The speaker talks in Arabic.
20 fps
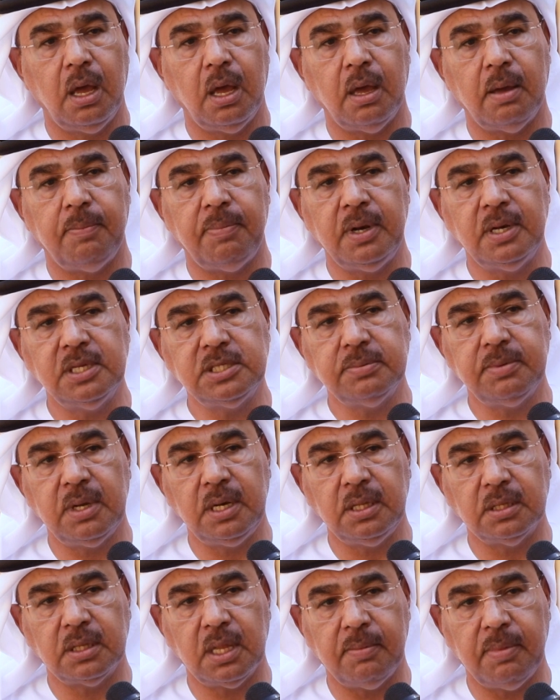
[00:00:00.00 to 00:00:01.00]
بالنسبه
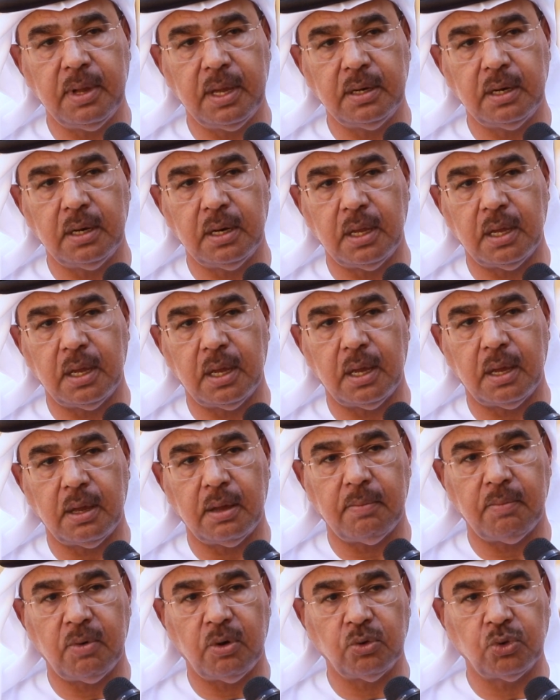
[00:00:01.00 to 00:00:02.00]
لي طبعا
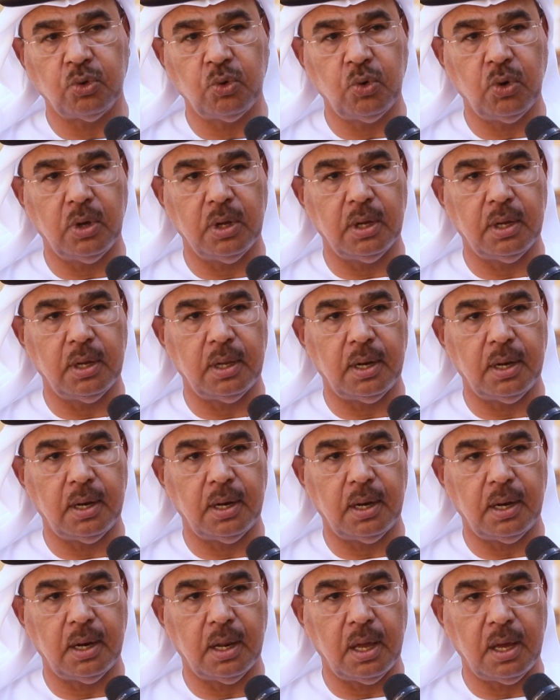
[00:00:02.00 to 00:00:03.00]
موضوع
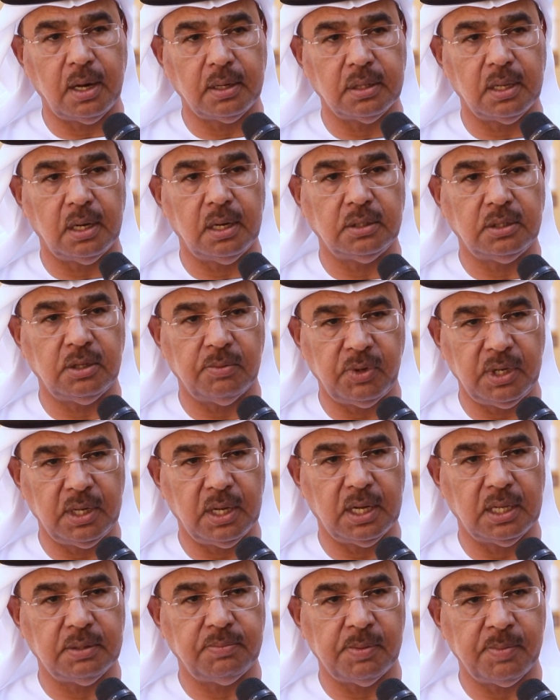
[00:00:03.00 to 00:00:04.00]
الارض التي
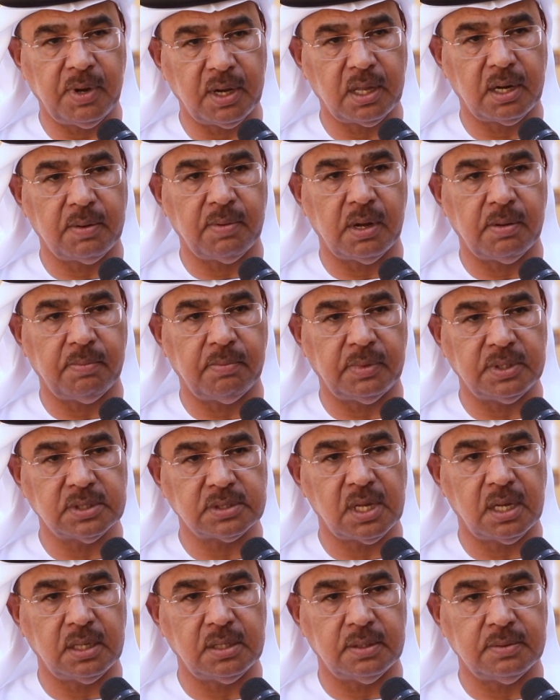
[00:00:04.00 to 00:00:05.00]
منحت بمكرمه من
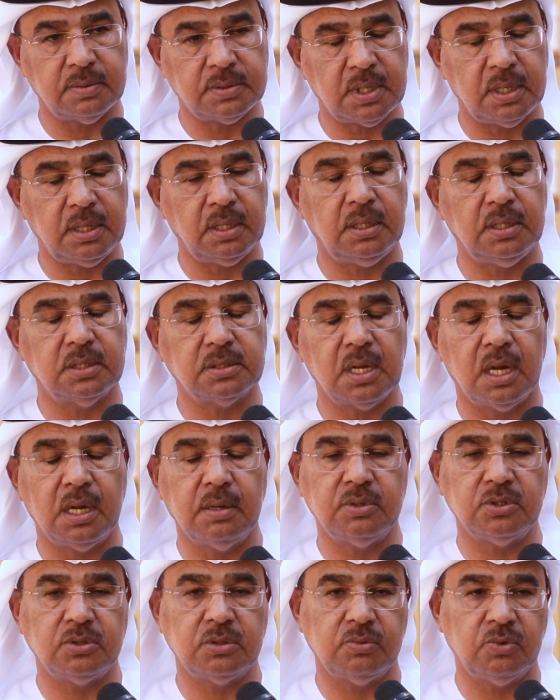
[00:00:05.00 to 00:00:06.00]
سيدي
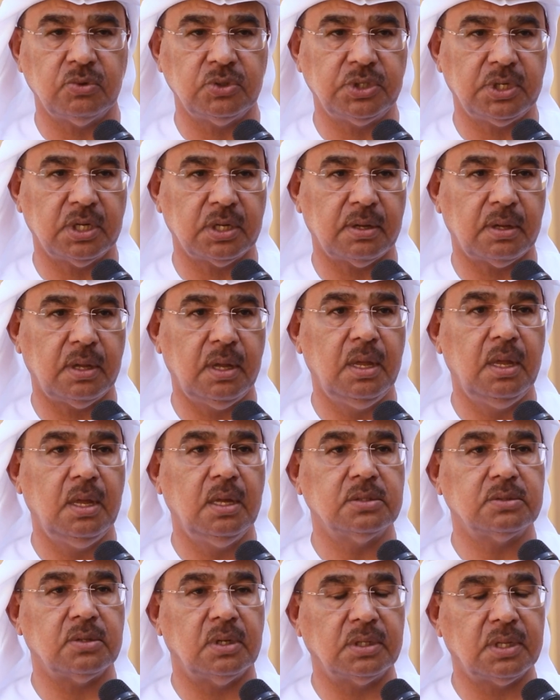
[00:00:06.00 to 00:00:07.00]
صاحب السمو الشيخ
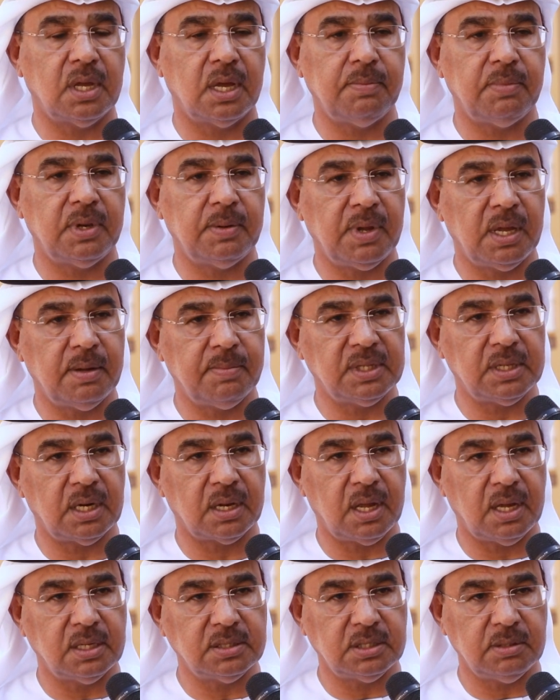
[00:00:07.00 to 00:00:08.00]
سلطان بن محمد
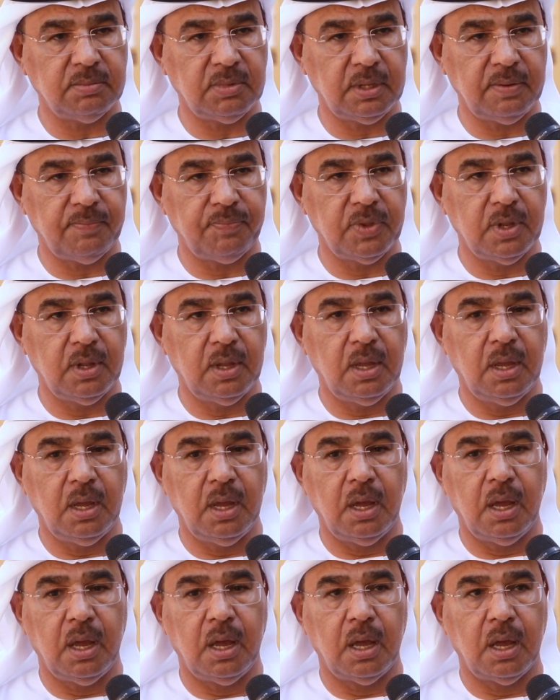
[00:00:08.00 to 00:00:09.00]
القاسمي
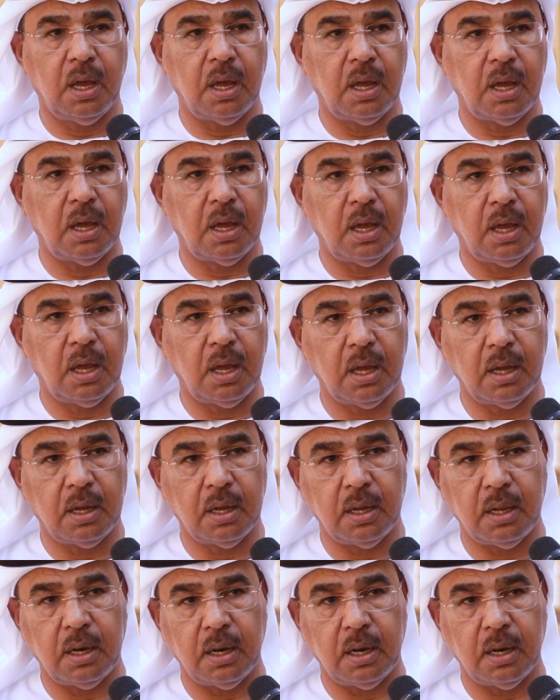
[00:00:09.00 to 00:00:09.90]
آه،